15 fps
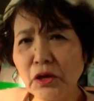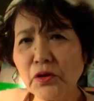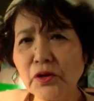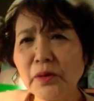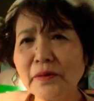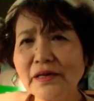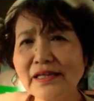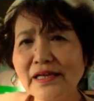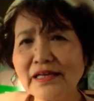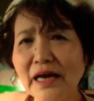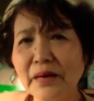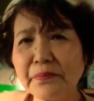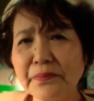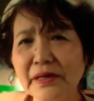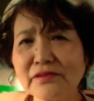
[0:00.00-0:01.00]
これまでに
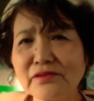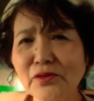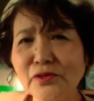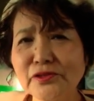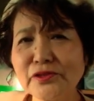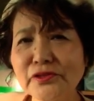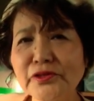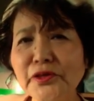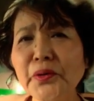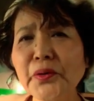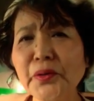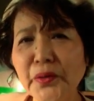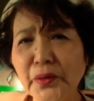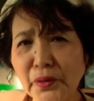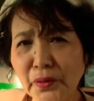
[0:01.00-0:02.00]

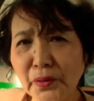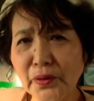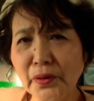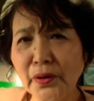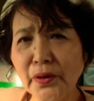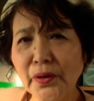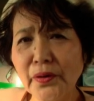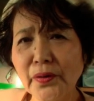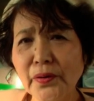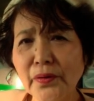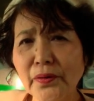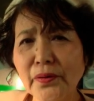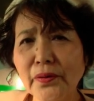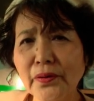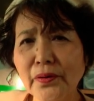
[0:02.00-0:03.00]
854
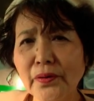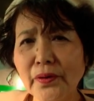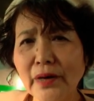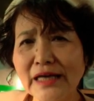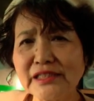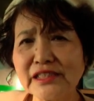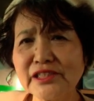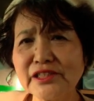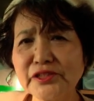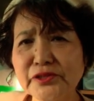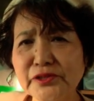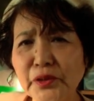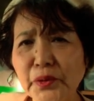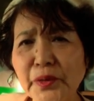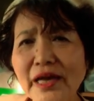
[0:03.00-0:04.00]
戸
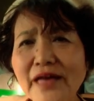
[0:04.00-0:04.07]
84